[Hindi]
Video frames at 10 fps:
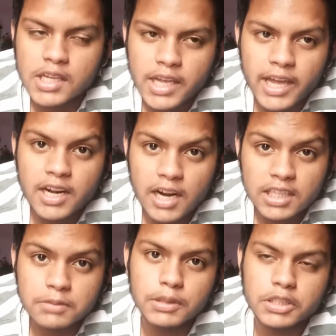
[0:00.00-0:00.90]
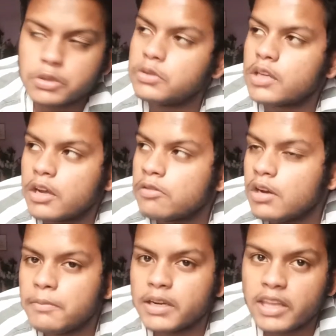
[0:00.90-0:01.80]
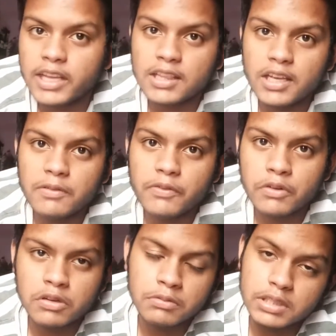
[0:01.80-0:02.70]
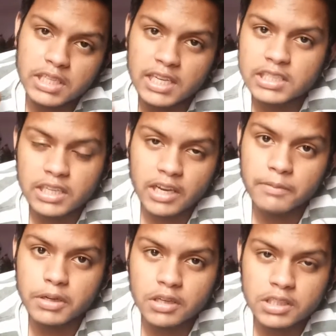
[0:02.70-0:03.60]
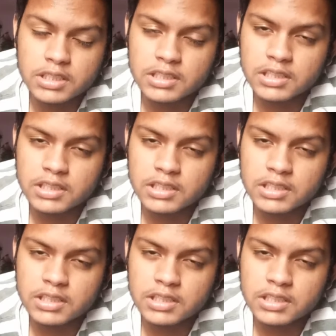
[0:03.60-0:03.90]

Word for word: खैर रात में ही शूट करूँगा बट देखते हैं अभी फ़ोन भी चार्ज करना है बिकॉज